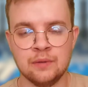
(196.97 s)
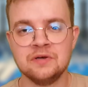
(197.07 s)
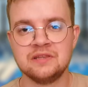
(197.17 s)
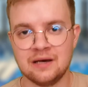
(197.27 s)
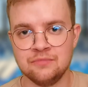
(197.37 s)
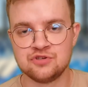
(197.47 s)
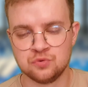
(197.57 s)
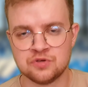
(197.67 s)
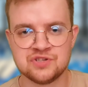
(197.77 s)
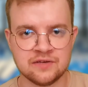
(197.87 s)
I momentami
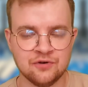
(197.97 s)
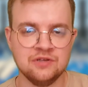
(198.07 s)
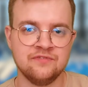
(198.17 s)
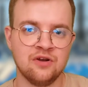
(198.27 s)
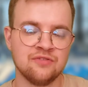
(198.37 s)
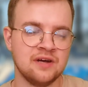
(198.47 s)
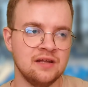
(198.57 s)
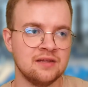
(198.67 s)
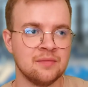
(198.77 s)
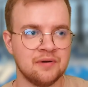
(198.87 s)
żółto-czerwoni
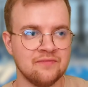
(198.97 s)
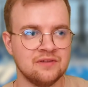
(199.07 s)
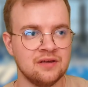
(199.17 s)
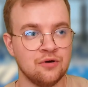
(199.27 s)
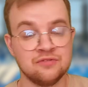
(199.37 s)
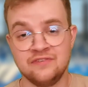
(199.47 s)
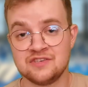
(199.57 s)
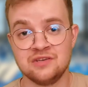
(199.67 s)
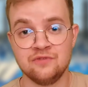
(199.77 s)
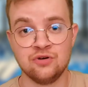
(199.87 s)
wyglądali na naprawdę
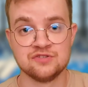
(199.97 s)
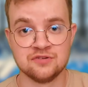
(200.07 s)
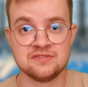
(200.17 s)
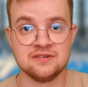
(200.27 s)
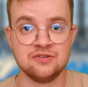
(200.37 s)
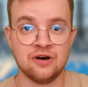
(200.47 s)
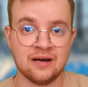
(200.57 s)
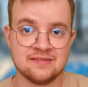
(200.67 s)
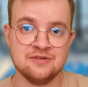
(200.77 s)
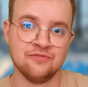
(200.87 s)
odważnie wychodzących do
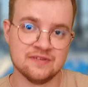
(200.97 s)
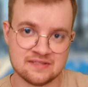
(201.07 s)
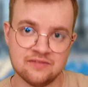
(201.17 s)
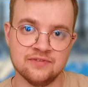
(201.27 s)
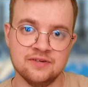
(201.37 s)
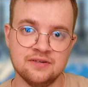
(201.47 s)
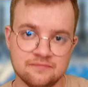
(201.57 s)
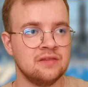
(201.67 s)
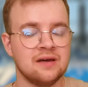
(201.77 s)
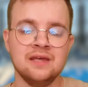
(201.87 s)
akcji ofensywnych,
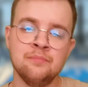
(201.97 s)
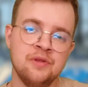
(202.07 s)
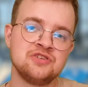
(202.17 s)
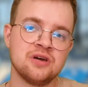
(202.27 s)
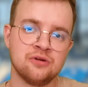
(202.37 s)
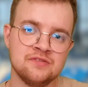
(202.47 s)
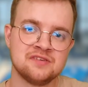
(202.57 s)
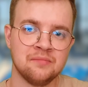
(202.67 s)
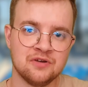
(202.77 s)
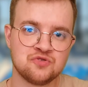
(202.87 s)
jednak im bliżej
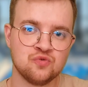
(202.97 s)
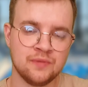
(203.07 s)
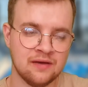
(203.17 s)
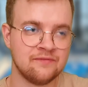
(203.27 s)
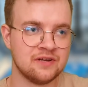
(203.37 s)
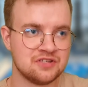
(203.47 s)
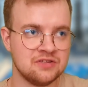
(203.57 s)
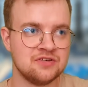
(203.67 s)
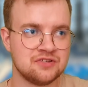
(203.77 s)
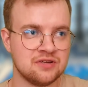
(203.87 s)
końca meczu miałem
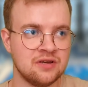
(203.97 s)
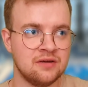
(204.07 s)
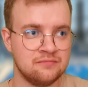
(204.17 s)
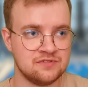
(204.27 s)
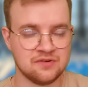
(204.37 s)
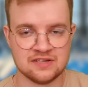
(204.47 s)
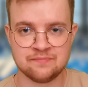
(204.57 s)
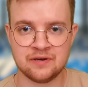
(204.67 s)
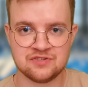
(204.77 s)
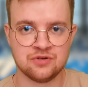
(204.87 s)
wrażenie, że coraz
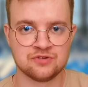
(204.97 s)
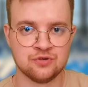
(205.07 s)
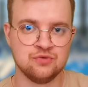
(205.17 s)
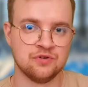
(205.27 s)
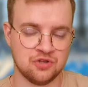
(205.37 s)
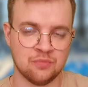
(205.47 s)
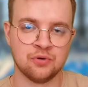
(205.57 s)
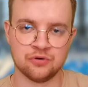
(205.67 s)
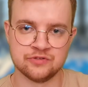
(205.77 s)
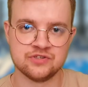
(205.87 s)
bardziej rozchodziło się to
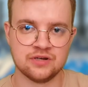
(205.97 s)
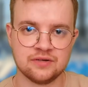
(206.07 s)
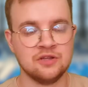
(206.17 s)
po kościach.